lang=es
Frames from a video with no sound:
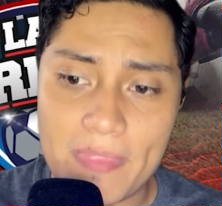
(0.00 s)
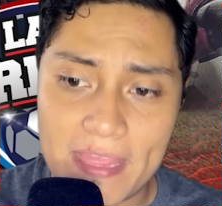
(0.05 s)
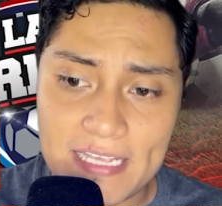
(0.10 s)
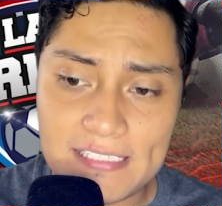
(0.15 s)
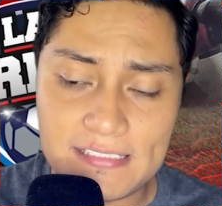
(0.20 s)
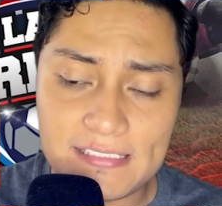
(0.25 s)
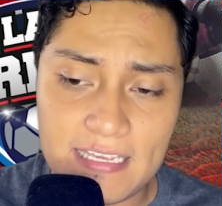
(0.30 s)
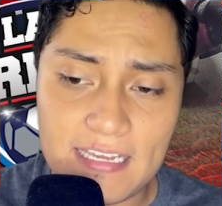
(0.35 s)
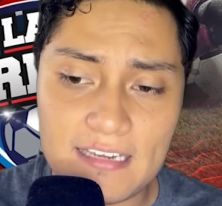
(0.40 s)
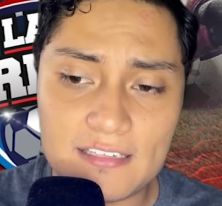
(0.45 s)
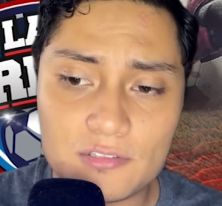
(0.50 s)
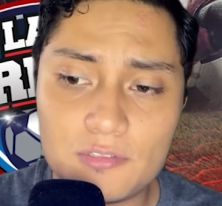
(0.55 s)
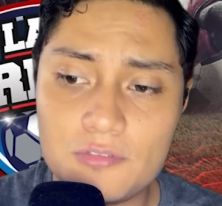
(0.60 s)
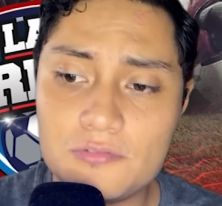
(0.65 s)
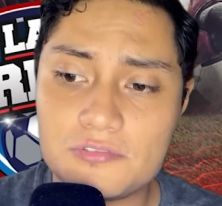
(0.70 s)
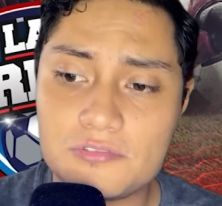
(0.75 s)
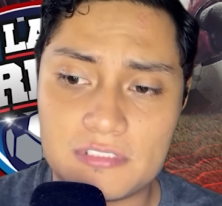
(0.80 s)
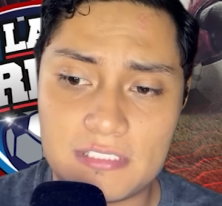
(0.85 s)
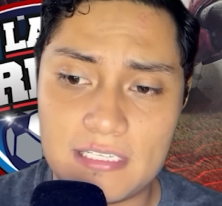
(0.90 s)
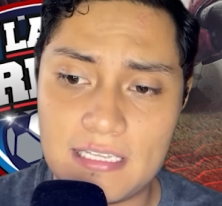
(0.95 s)
Es cierto,
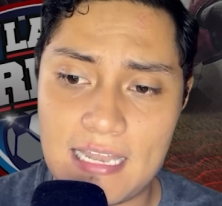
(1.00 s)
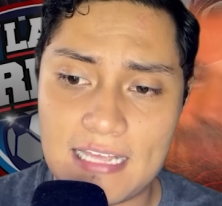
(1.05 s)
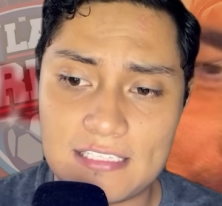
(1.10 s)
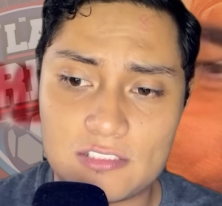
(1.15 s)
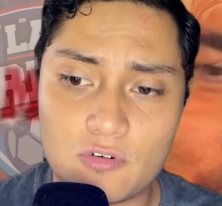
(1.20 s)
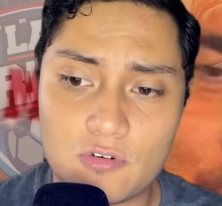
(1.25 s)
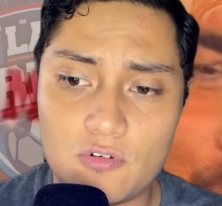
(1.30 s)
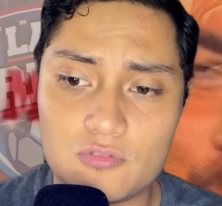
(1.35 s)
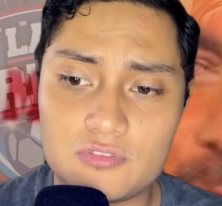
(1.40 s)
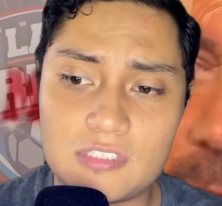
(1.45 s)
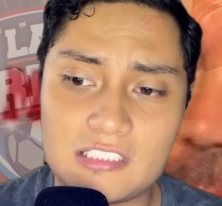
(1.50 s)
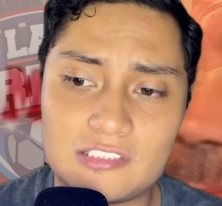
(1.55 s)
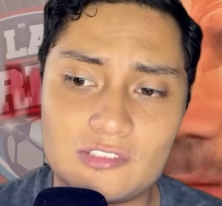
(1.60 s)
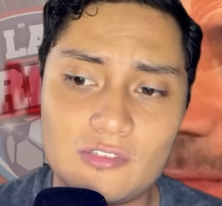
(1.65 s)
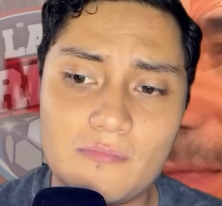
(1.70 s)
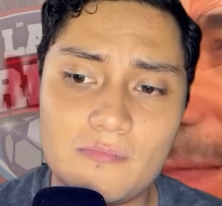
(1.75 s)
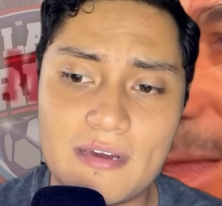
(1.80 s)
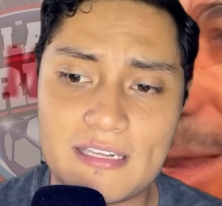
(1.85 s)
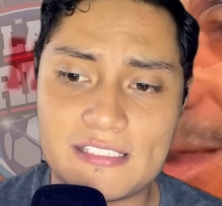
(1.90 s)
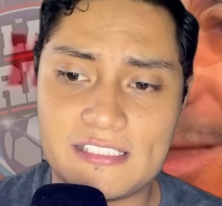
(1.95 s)
si las cosas no
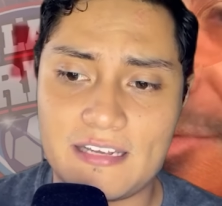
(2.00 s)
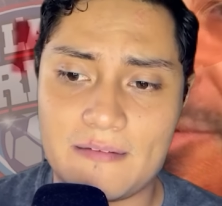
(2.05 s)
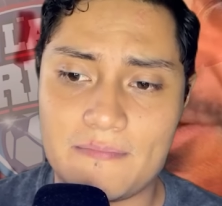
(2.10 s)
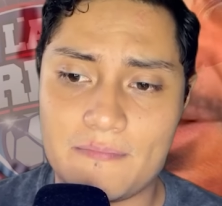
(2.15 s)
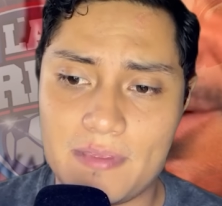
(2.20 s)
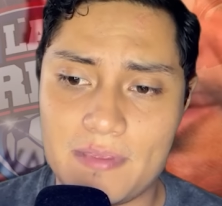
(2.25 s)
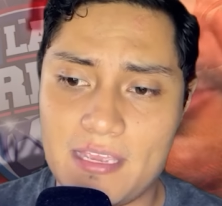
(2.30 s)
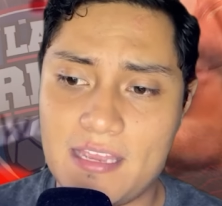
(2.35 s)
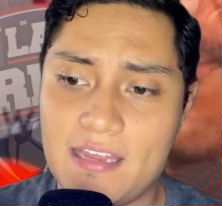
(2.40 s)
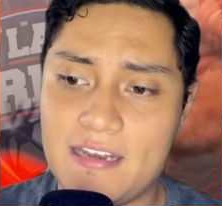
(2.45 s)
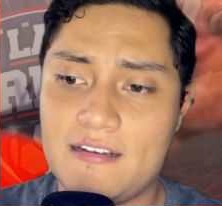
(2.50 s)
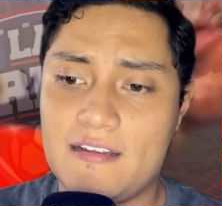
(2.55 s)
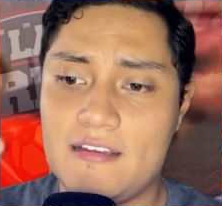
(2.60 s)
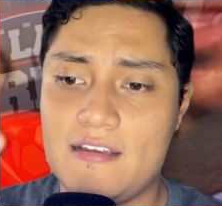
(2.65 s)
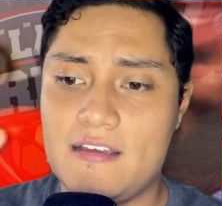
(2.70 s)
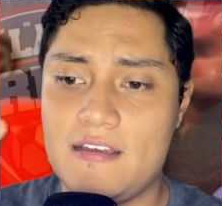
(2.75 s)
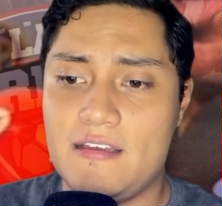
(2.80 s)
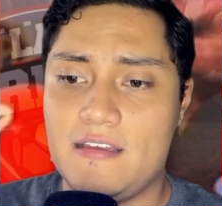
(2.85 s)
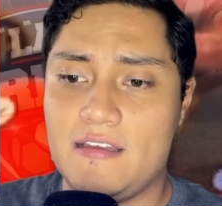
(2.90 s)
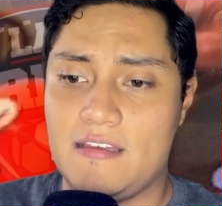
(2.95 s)
marchan bien,
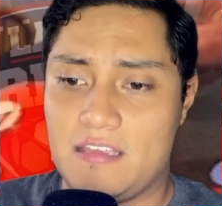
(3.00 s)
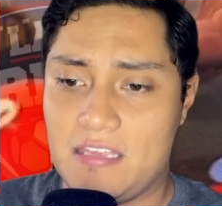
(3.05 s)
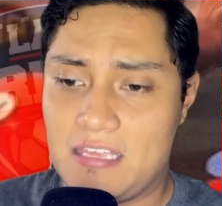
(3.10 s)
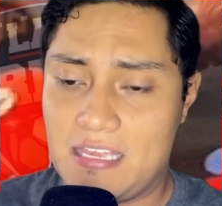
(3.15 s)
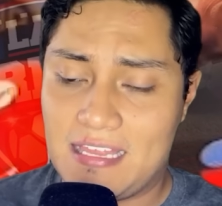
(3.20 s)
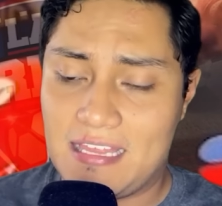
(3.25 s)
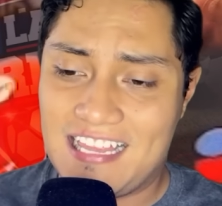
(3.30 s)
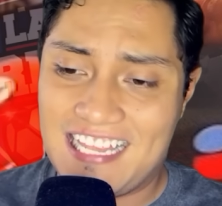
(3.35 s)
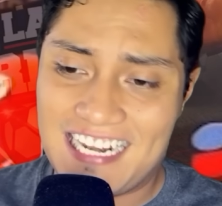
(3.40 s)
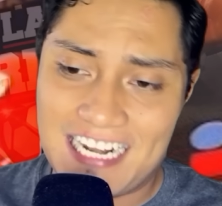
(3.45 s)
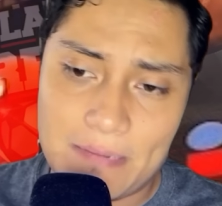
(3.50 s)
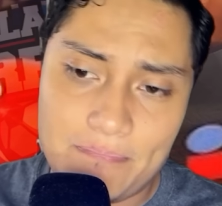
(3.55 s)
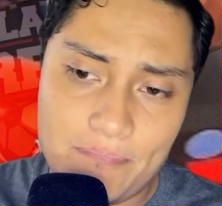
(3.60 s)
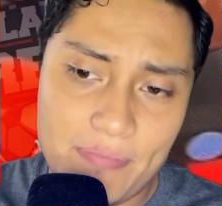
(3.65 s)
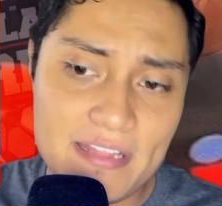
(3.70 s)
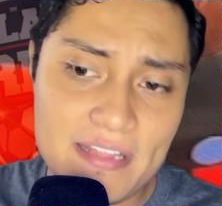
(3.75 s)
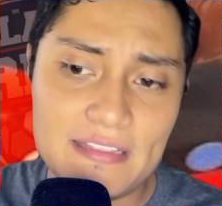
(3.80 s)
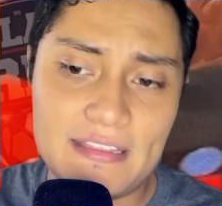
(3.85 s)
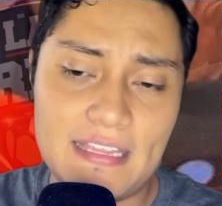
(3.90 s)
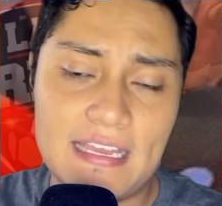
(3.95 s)
y que de
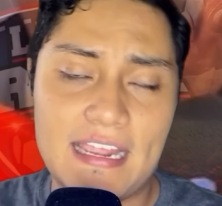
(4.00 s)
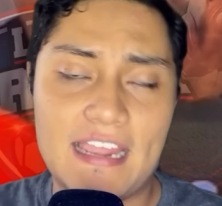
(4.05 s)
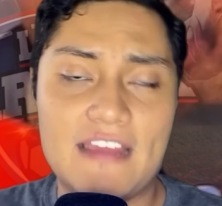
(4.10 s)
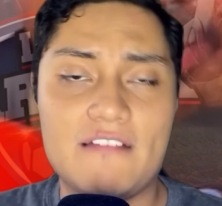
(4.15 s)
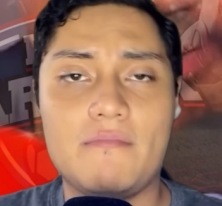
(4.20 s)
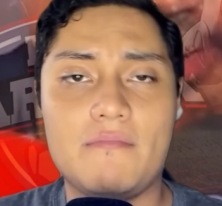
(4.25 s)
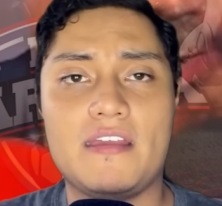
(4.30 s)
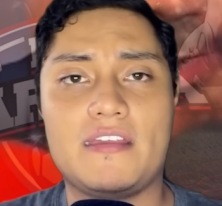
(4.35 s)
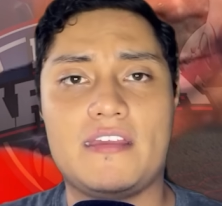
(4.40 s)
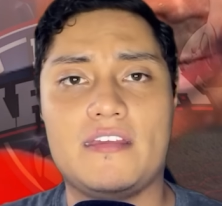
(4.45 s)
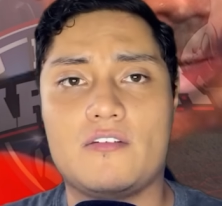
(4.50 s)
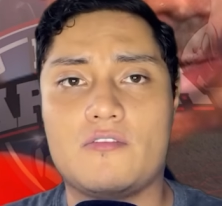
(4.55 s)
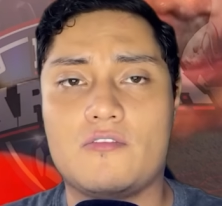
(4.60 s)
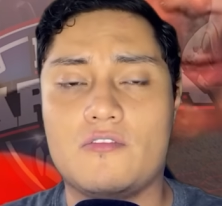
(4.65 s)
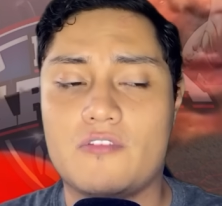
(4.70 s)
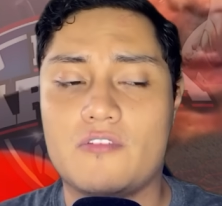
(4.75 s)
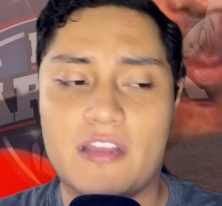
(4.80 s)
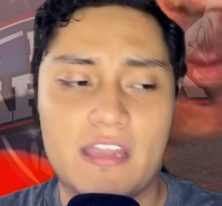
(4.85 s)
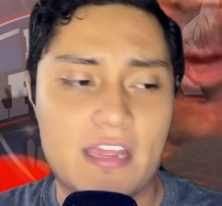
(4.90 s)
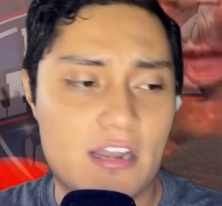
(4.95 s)
repente aquí en
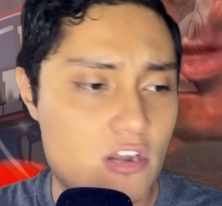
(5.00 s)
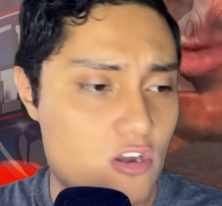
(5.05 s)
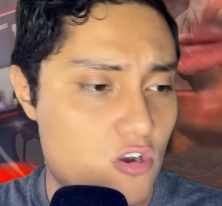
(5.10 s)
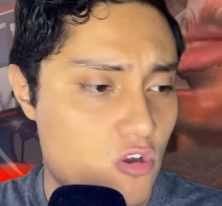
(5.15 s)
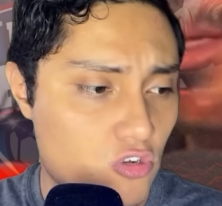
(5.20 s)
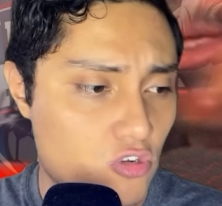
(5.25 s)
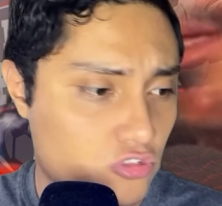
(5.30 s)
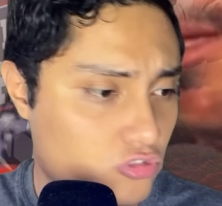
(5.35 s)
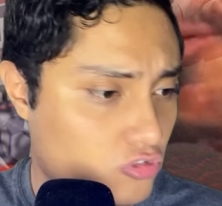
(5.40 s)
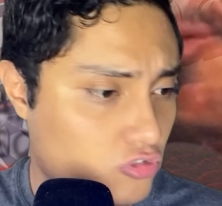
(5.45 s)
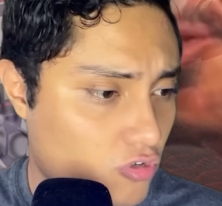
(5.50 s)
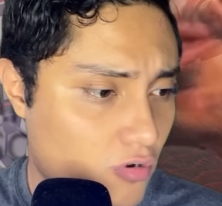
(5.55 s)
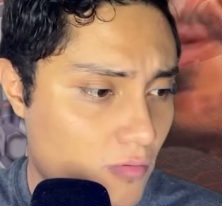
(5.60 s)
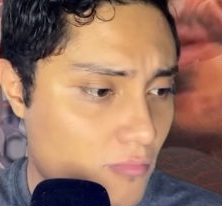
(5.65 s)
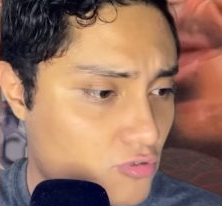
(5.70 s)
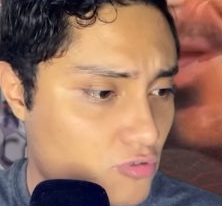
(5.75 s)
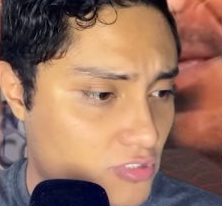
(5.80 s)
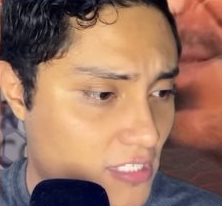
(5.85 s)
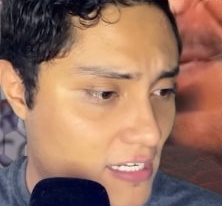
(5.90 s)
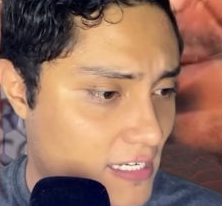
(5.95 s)
México, que no
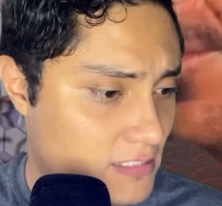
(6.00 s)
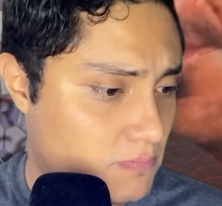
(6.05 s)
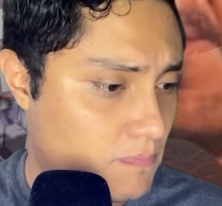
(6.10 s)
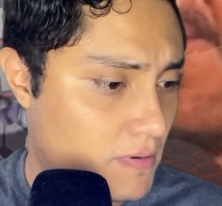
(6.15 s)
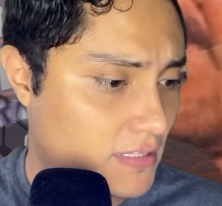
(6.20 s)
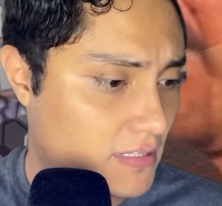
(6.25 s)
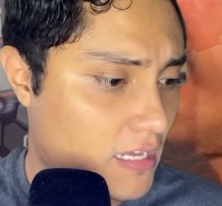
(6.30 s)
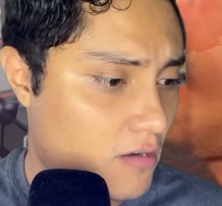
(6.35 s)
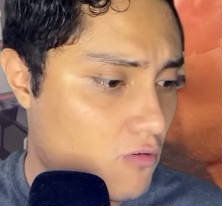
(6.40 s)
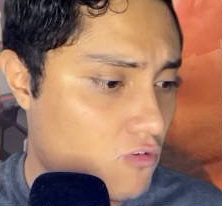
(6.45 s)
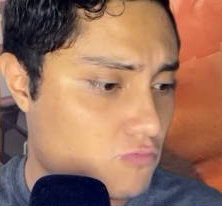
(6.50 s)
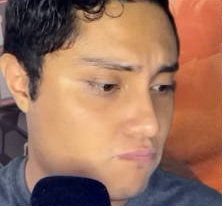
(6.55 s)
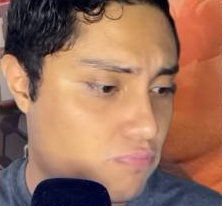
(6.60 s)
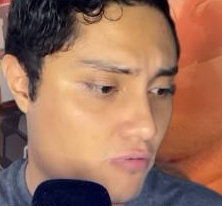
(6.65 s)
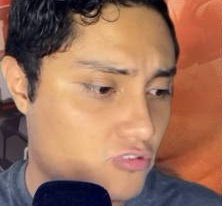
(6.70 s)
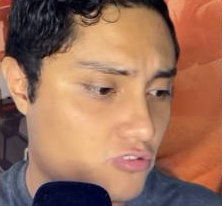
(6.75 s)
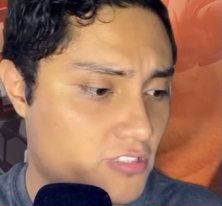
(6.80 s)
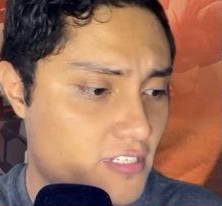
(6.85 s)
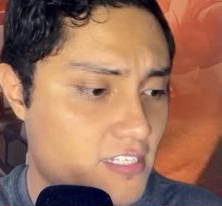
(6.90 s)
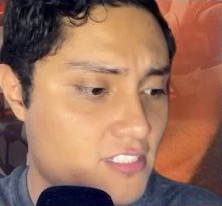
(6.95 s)
somos de respetar los
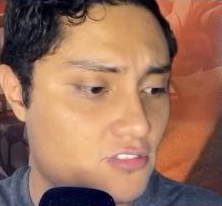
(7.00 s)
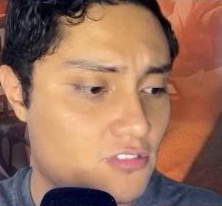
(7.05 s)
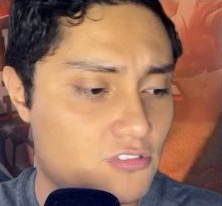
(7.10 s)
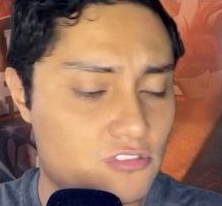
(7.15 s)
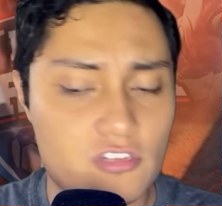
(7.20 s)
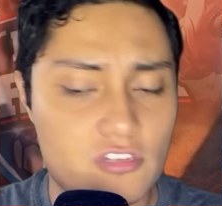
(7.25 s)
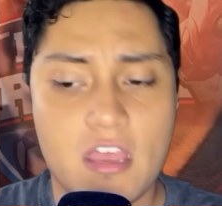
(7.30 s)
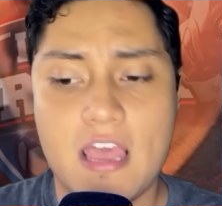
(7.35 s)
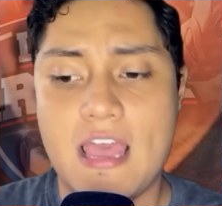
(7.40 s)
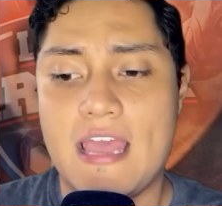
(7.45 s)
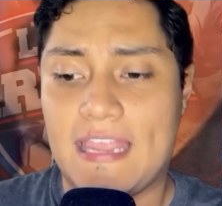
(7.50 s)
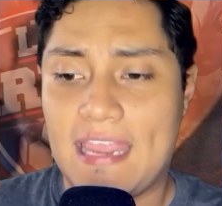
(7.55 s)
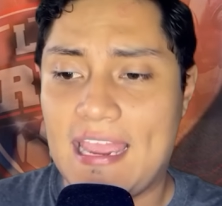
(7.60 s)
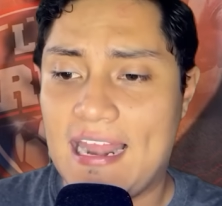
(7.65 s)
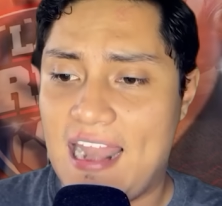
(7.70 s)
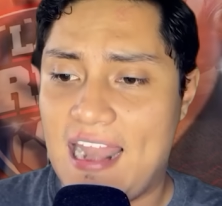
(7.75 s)
procesos, que la